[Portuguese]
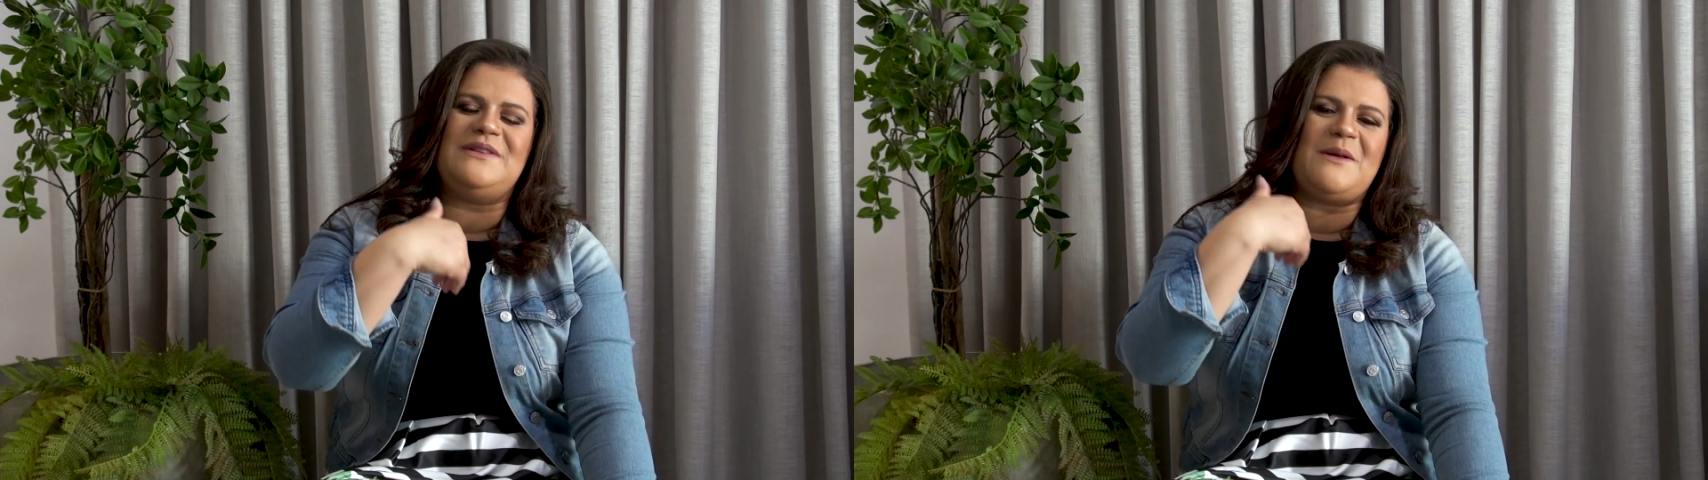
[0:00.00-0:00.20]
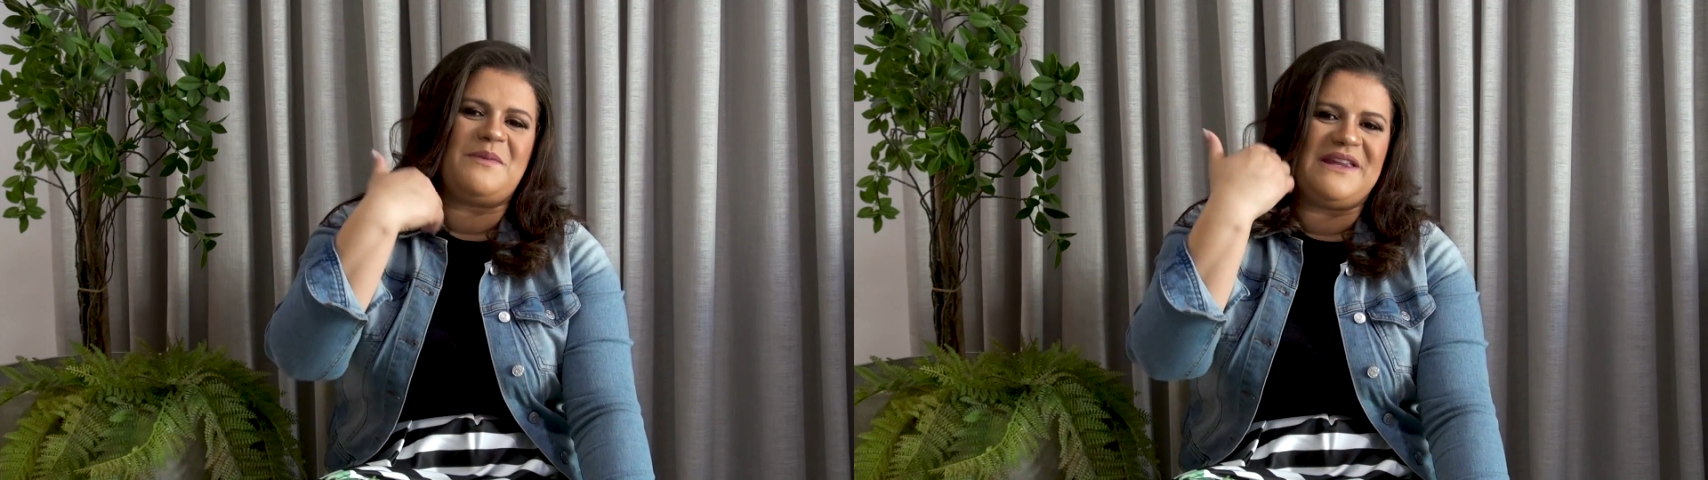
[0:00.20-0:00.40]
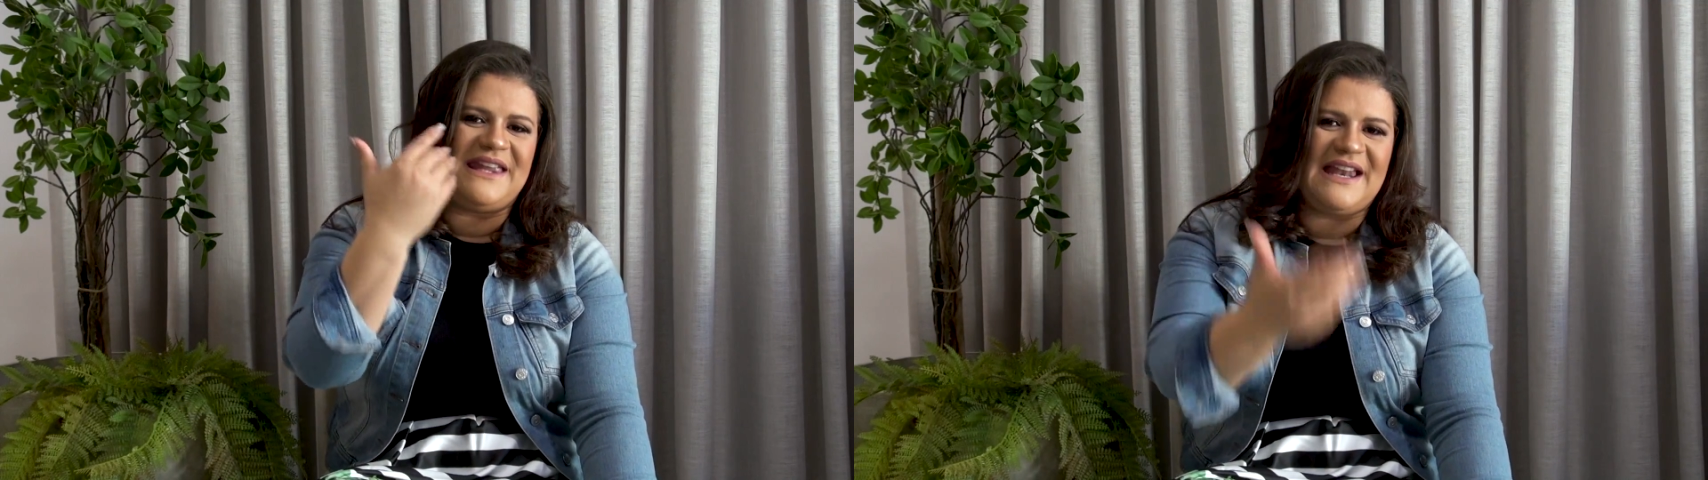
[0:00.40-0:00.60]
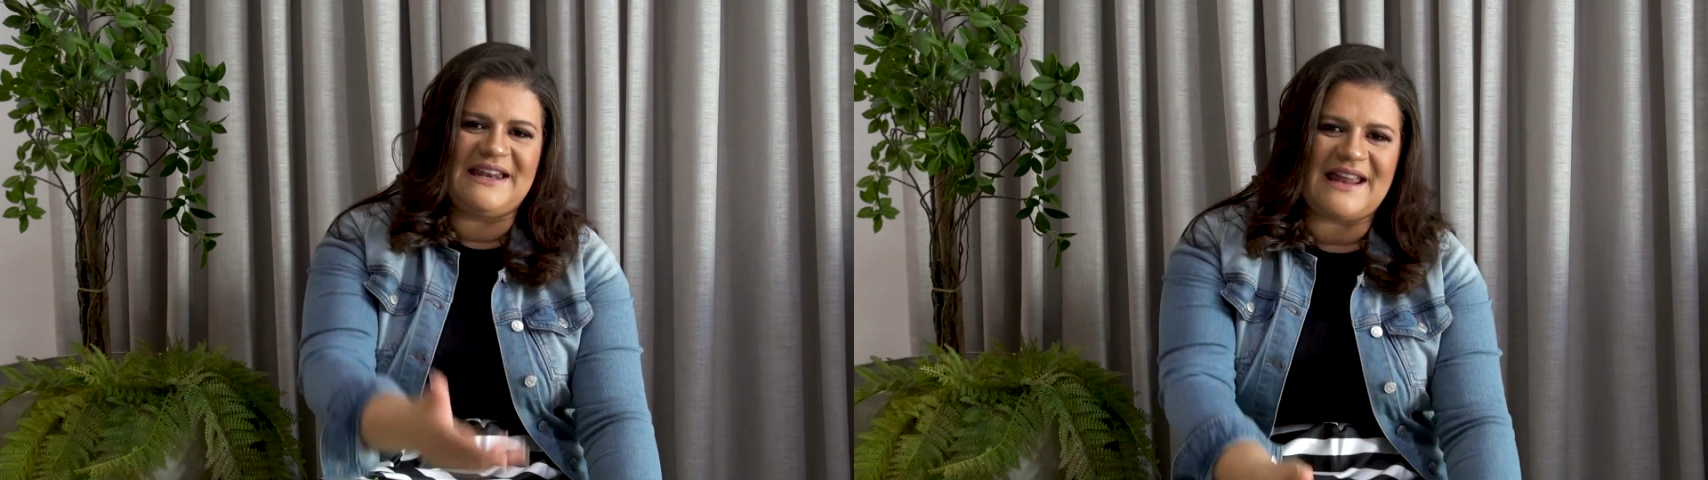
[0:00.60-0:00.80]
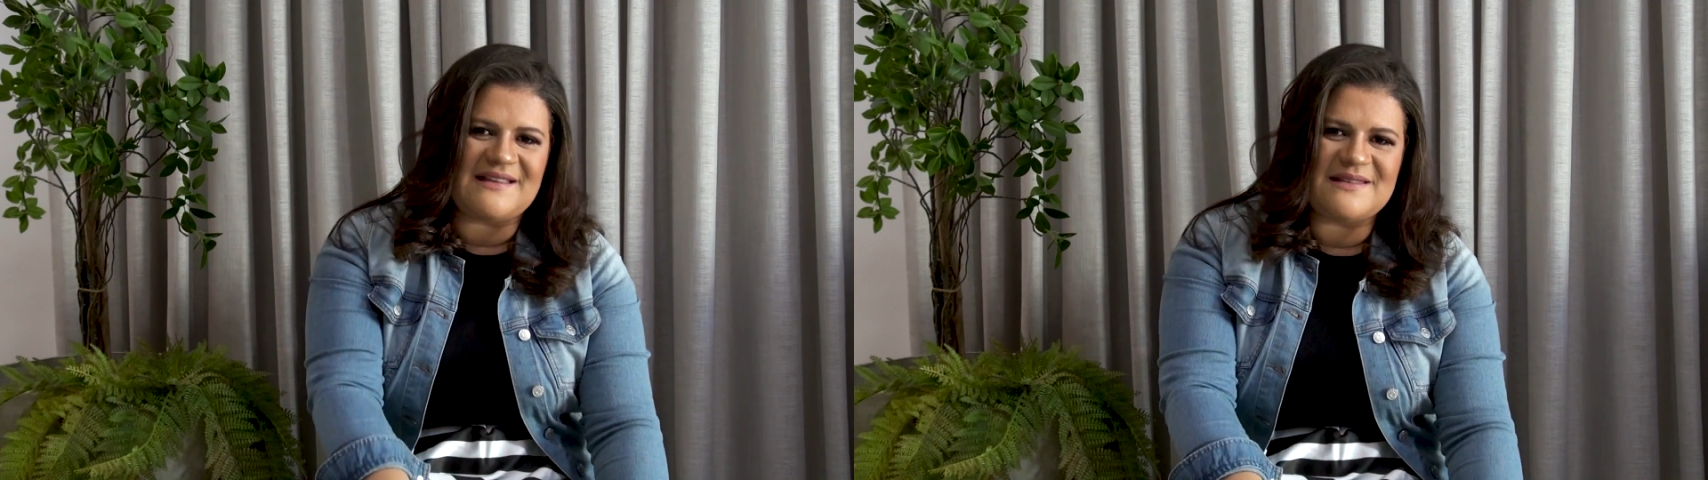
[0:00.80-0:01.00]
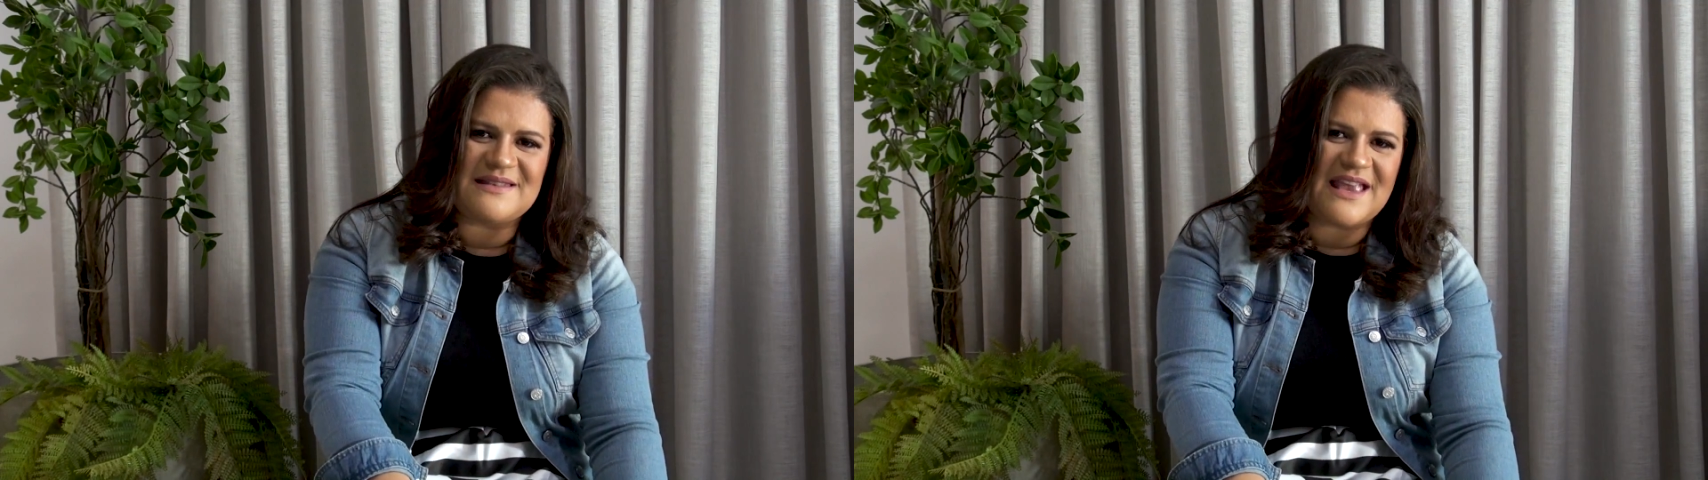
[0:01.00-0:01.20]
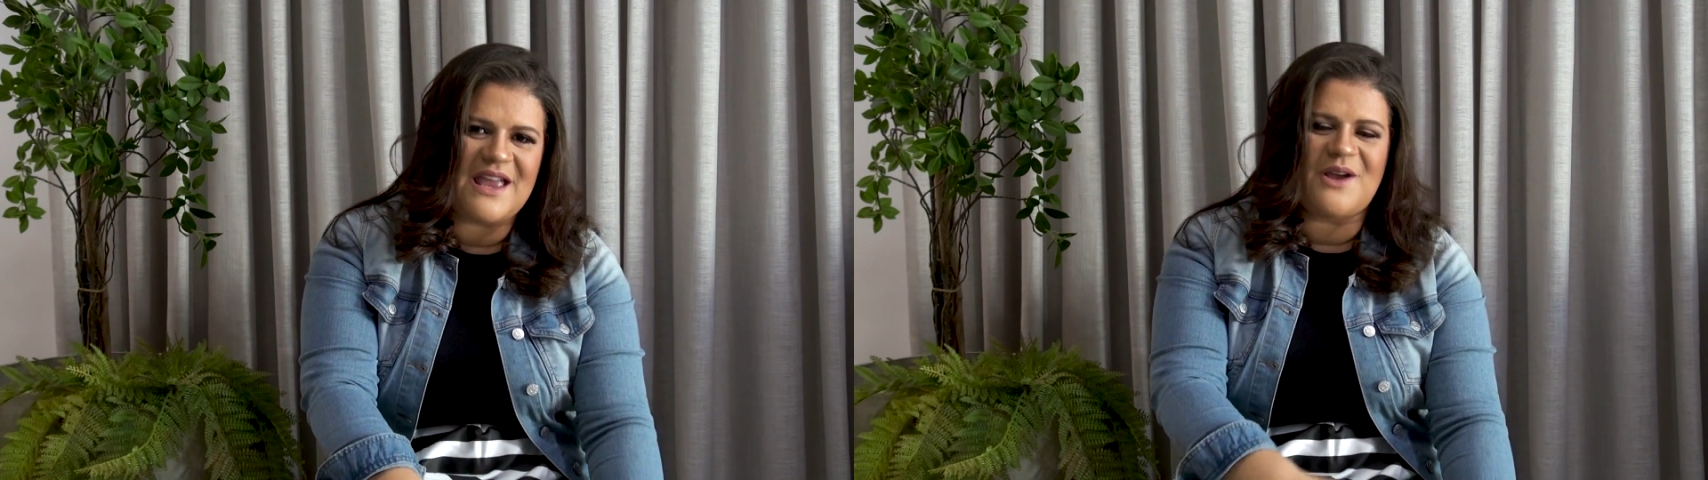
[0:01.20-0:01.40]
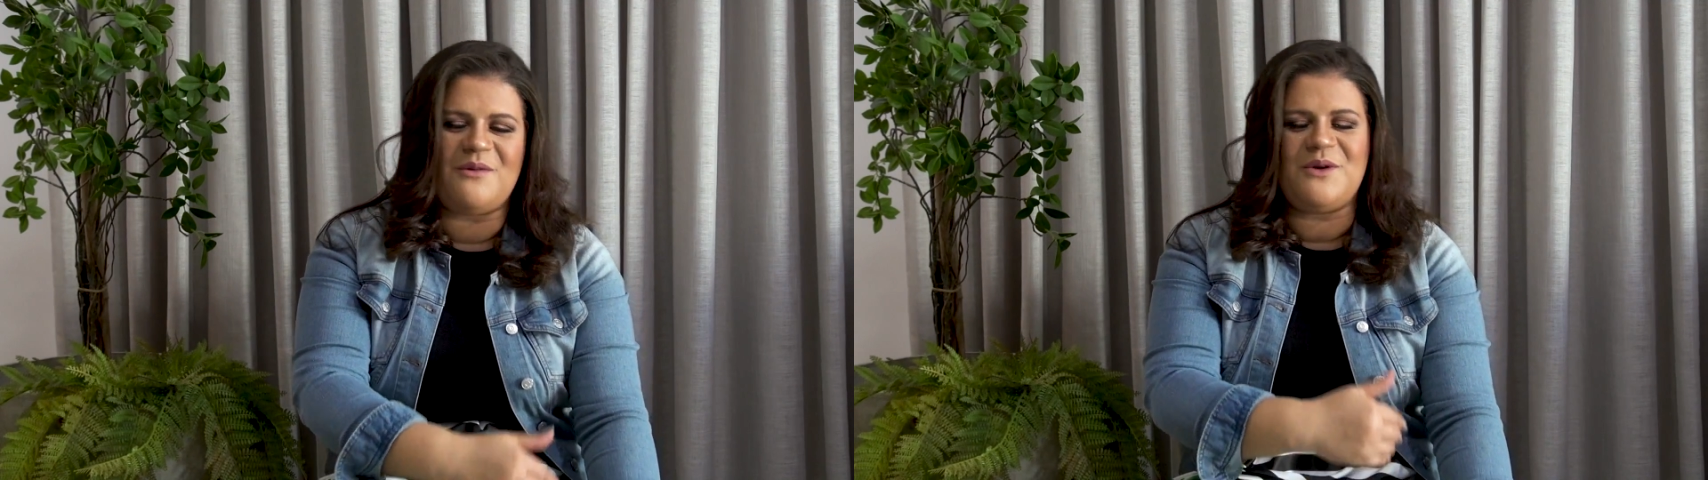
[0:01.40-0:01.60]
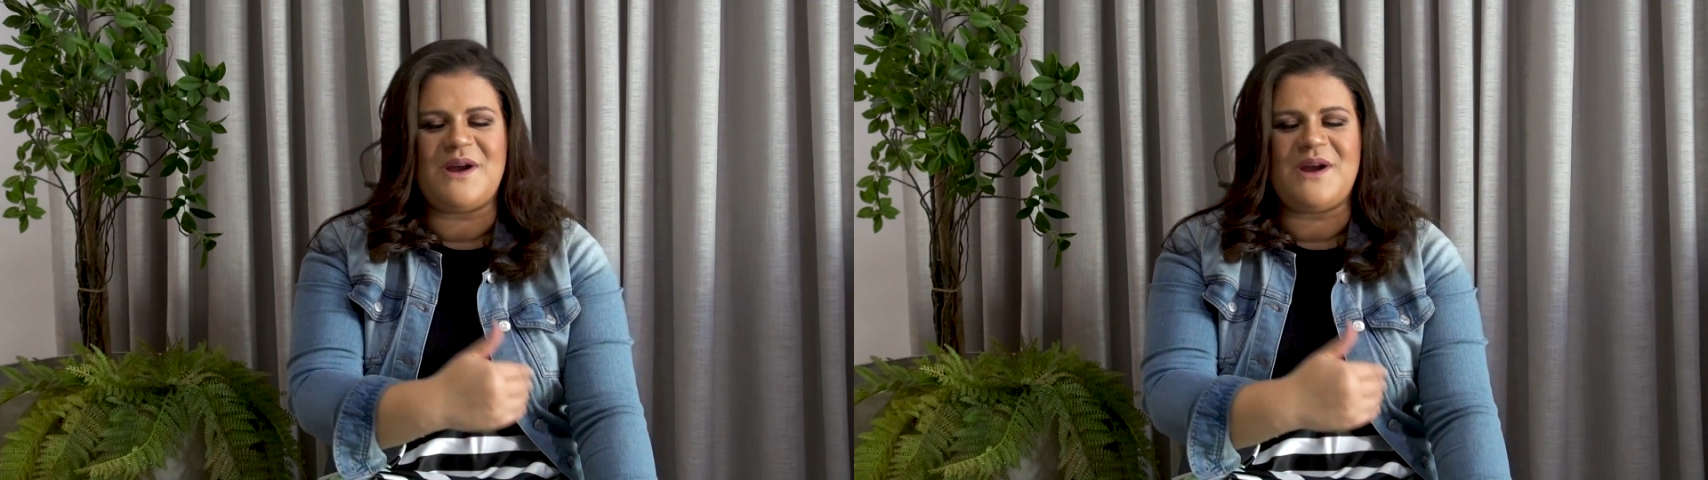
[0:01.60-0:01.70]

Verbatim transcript: tempo em que ele nasceu